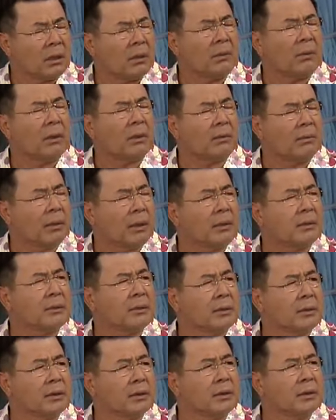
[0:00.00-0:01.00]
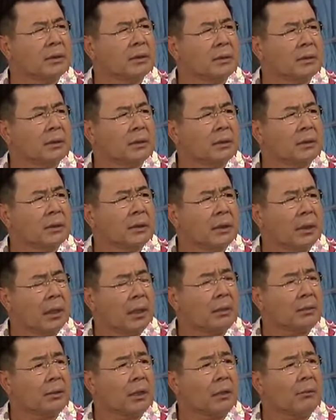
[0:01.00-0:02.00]
자네 말이 맞아.
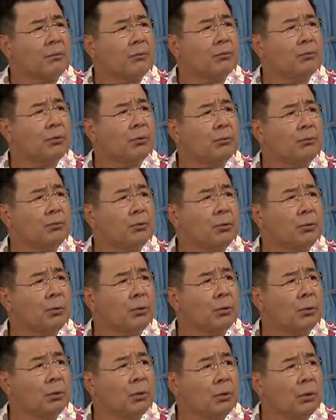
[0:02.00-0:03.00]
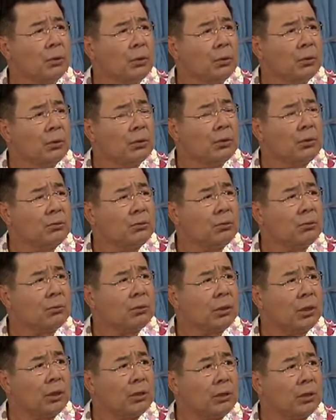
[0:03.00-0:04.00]
아나부터도 어,
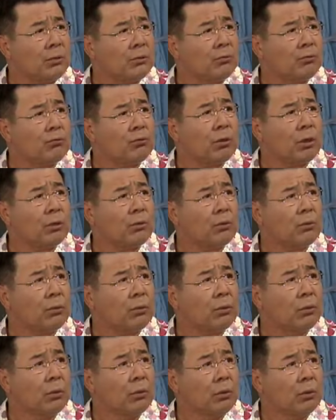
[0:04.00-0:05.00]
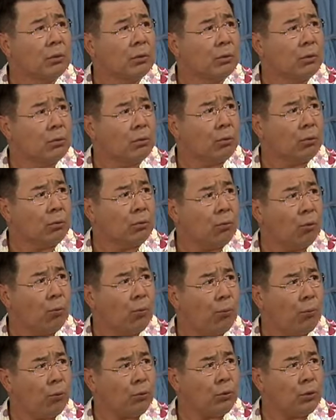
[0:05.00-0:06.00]
시동생 아니라 누구래도
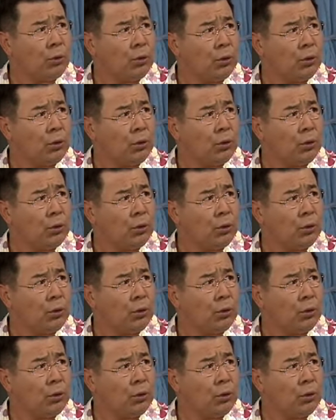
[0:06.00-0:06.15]
그거는 못